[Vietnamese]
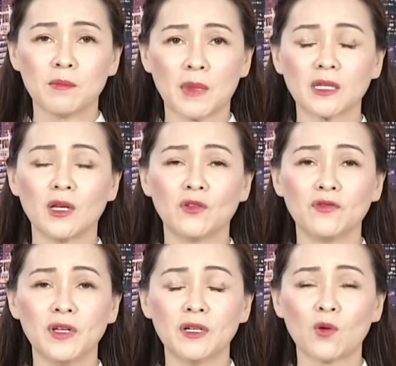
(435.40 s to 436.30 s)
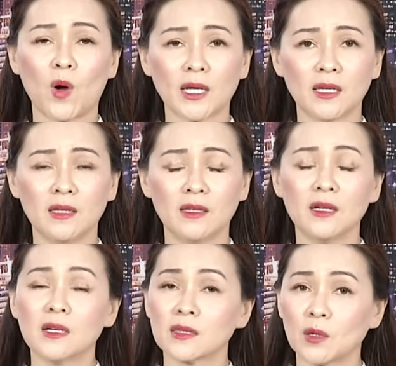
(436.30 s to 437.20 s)
mặc dầu phía Hoa Kỳ
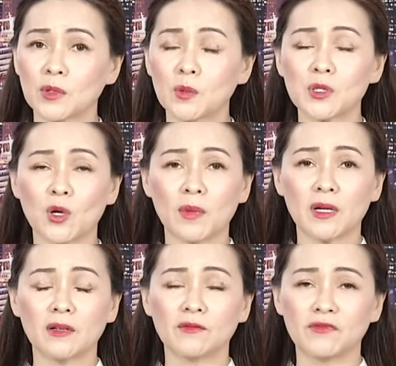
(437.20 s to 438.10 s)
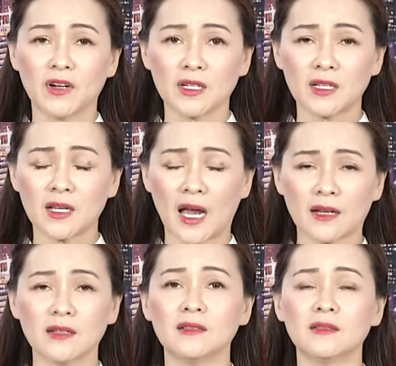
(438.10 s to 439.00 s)
tổng thống Joe Biden vẫn
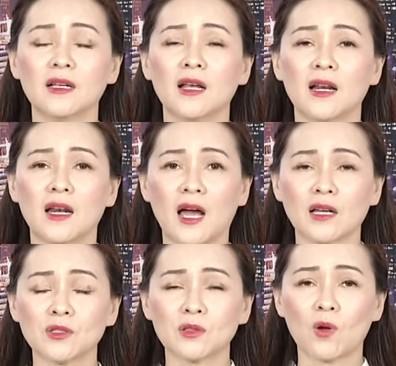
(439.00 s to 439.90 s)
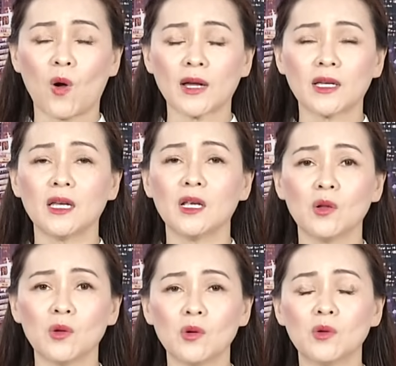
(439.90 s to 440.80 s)
khẳng định là Hoa Kỳ
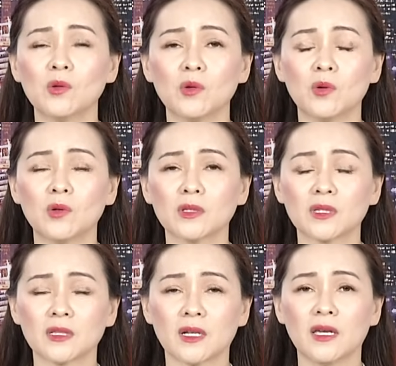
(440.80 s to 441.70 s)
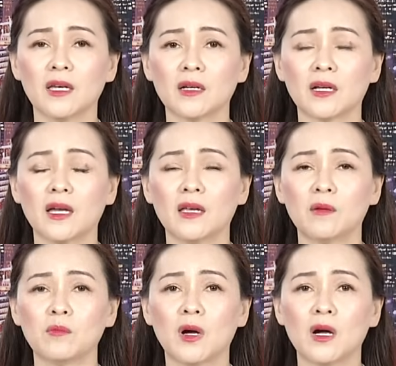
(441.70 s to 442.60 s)
luôn luôn thực hiện cái
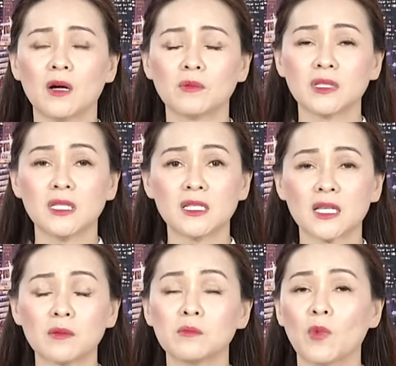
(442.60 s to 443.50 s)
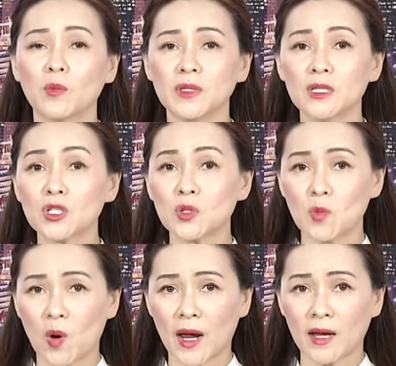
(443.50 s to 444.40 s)
um, chính sách một nước
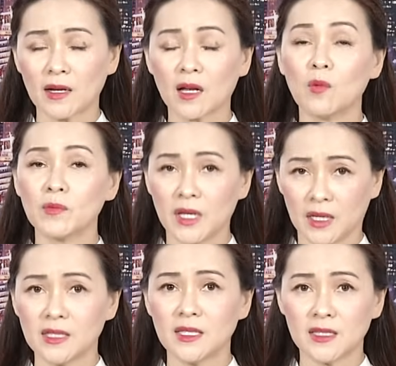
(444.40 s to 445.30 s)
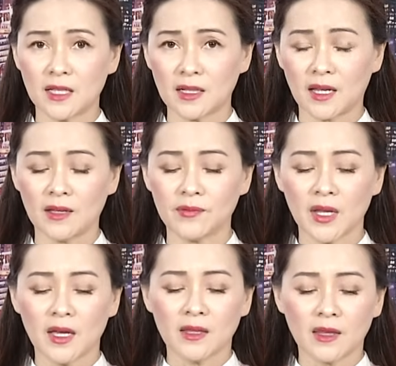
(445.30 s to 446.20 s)
Trung Hoa công nhận cái chính sách này.
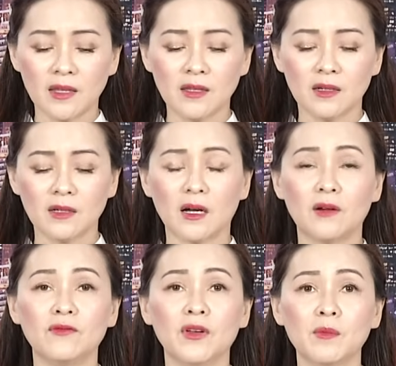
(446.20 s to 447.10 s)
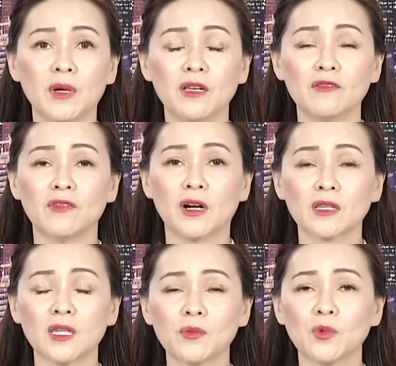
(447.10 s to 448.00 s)
Thế nhưng phía Mỹ
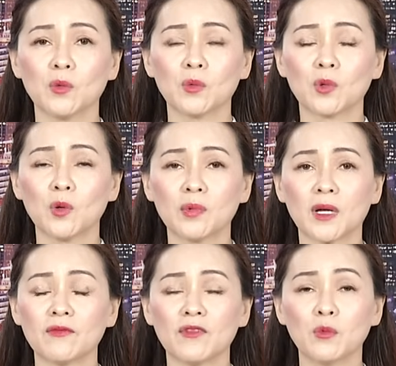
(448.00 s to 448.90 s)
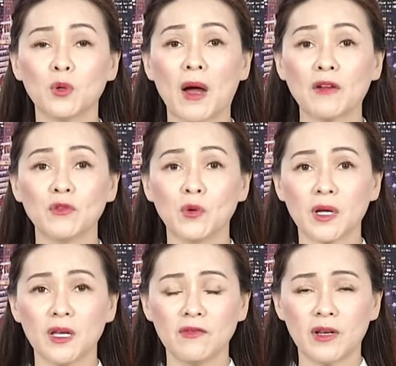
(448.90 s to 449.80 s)
vẫn tiếp tục cung cấp và mua bán vũ
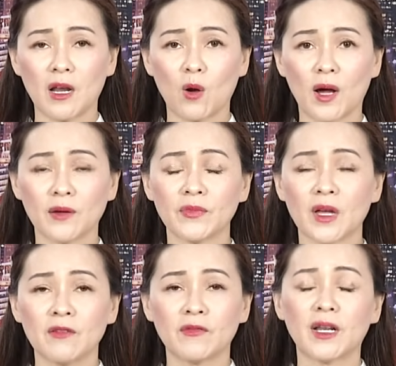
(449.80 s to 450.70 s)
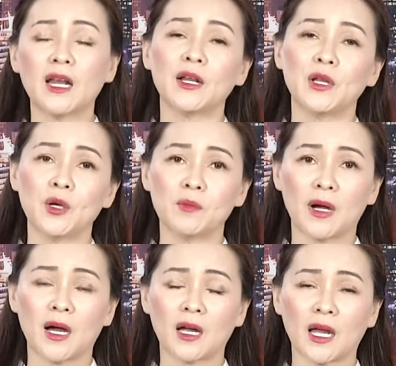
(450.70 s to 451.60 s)
khí với Đài Loan. Và đây là điều
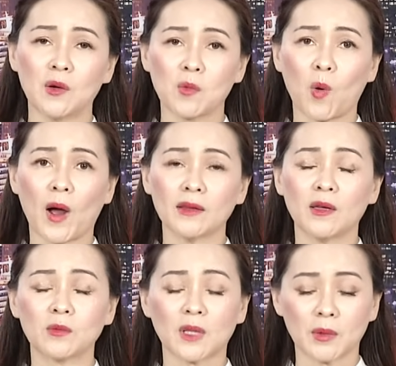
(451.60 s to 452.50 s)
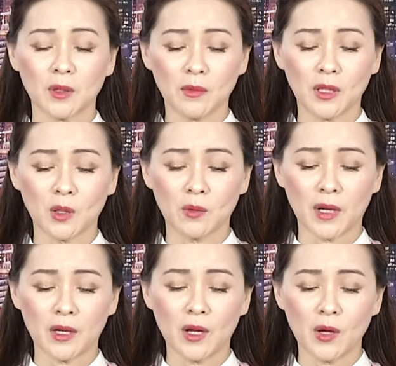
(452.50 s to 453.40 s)
mà ngày hôm qua thì ông Tập Cận Bình cũng
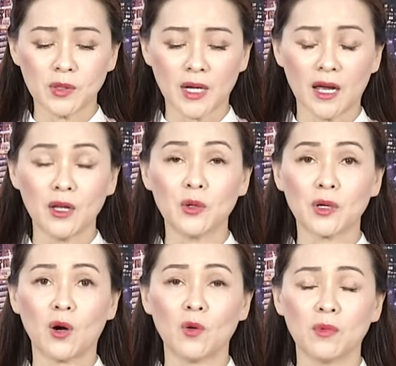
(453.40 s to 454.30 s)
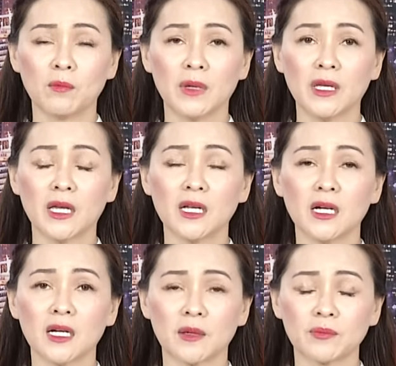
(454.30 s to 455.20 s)
đã nêu ra yêu cầu Mỹ hãy
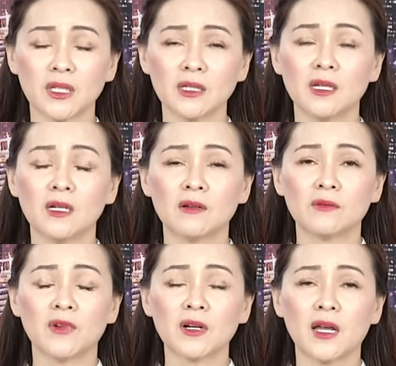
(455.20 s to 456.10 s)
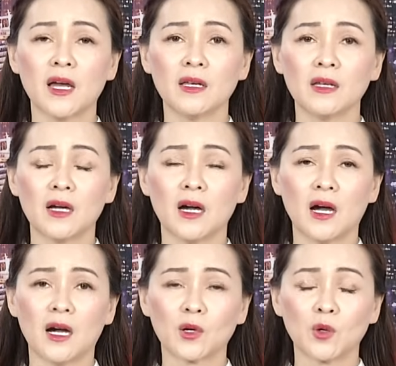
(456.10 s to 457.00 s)
ngưng lập tức vấn đề
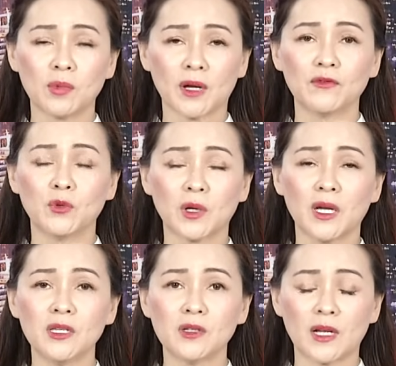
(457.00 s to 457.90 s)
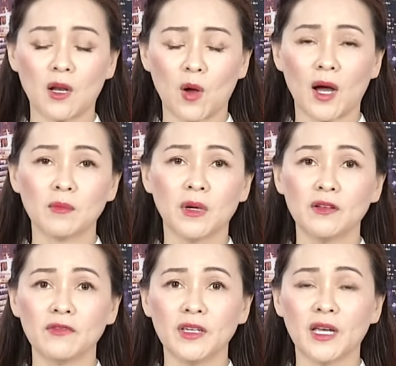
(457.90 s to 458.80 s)
à, cung cấp vũ khí cho Đài Loan
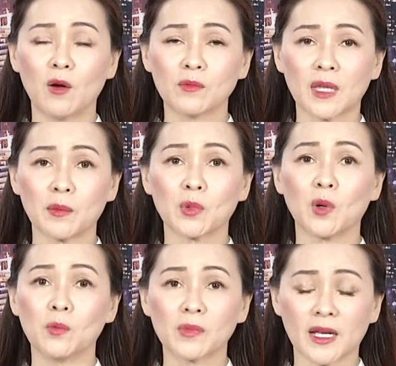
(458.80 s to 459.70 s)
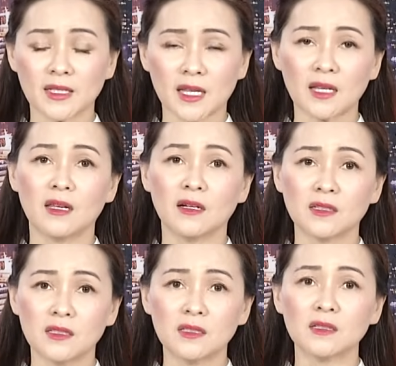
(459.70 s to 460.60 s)
bởi vì ông Tập cũng đã xác
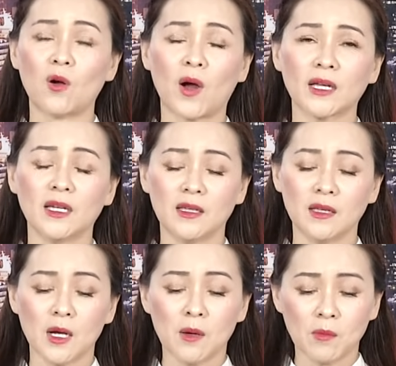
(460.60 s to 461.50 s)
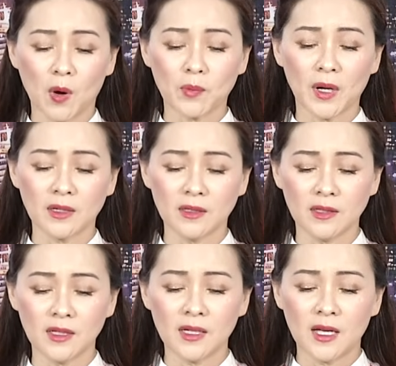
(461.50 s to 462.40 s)
nhận trước Hoa Kỳ một lần
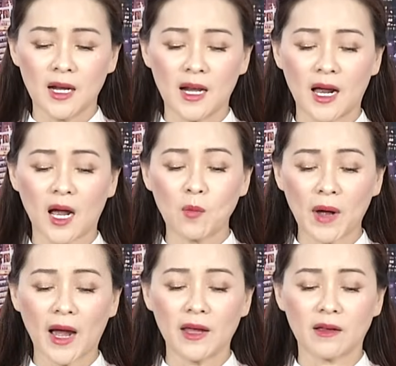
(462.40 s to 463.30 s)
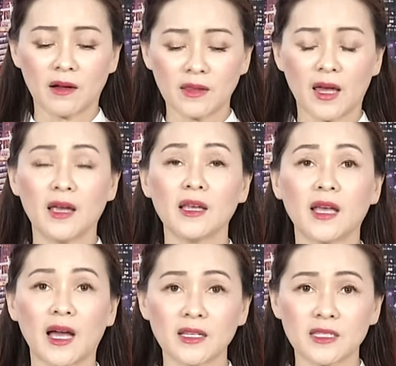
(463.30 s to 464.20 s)
nữa là không ai có thể
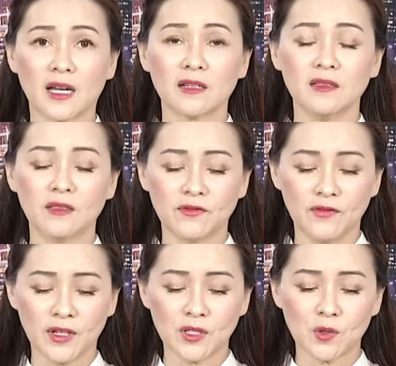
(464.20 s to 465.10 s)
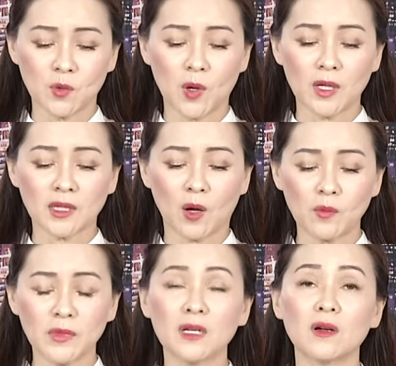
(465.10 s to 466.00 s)
ngăn chặn được việc Trung Quốc
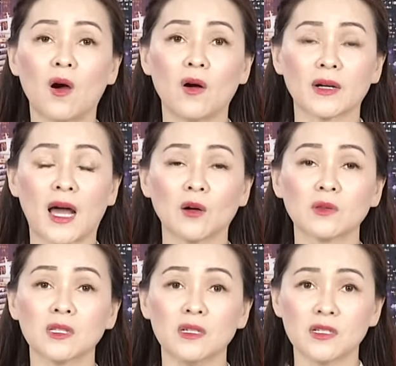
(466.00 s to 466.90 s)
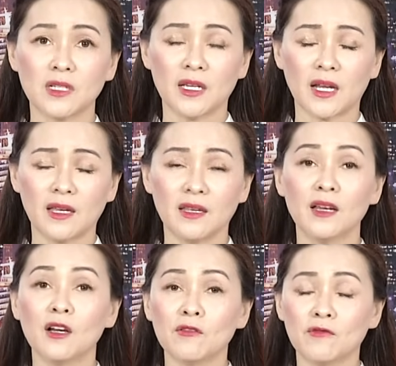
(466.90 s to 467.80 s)
thống nhất hòn đảo tự trị này.
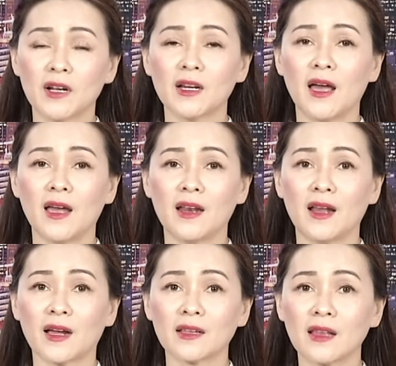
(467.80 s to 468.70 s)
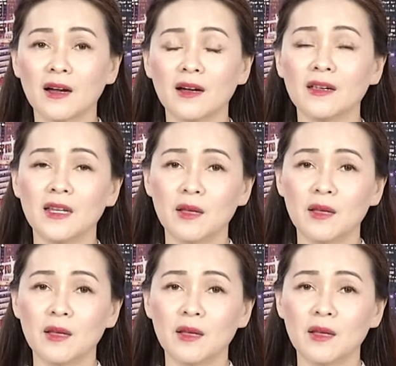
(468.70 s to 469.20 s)
Vấn đề là cái thời